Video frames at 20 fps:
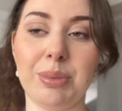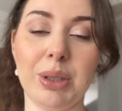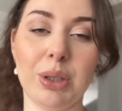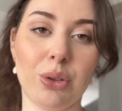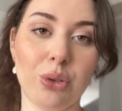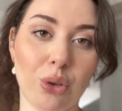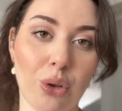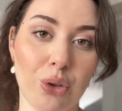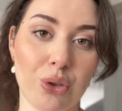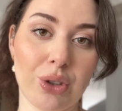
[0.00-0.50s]
bir
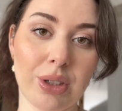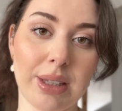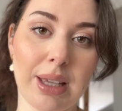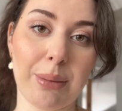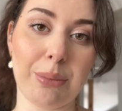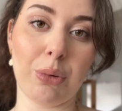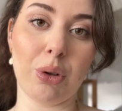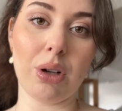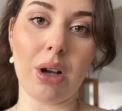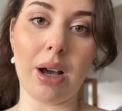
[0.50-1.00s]
gün
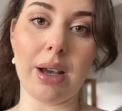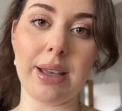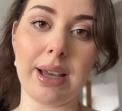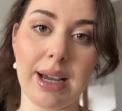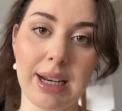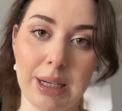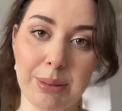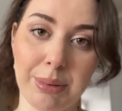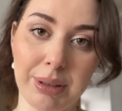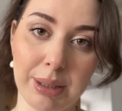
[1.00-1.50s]
önceden böyle
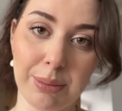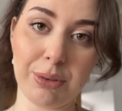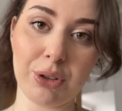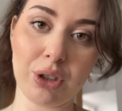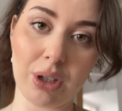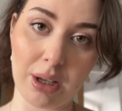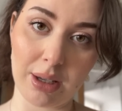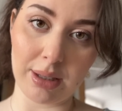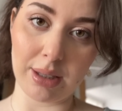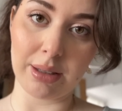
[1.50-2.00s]
ayarlama gibi
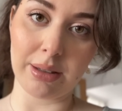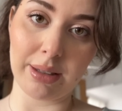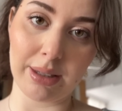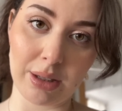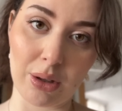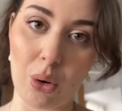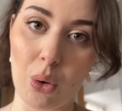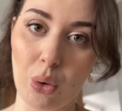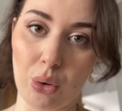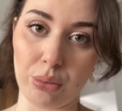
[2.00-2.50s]

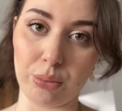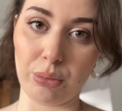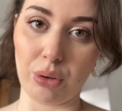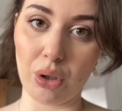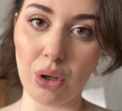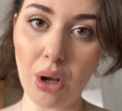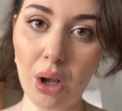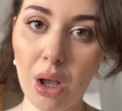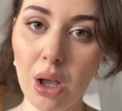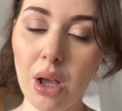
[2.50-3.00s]
şansınız da
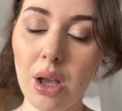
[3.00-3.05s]
olmuyor